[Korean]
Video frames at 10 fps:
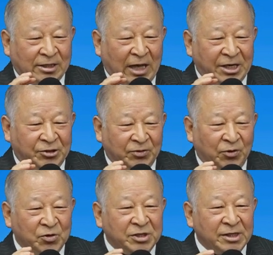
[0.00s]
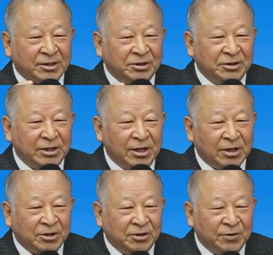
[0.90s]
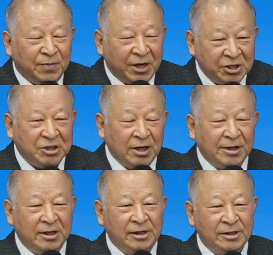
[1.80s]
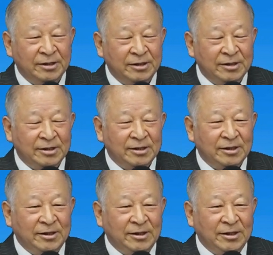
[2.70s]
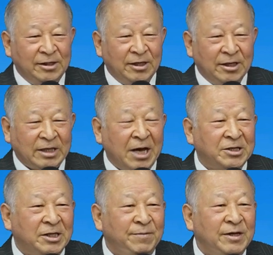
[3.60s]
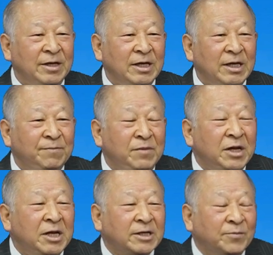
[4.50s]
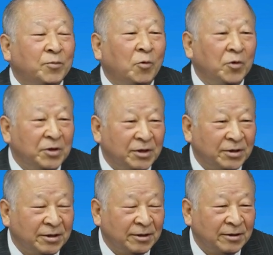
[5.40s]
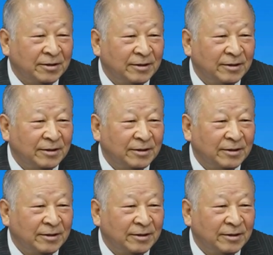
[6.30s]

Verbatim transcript: 다시 성령 오실 그, 예, 그 메시아를 다윗님이 이 미리 지금 보고 있는 거예요.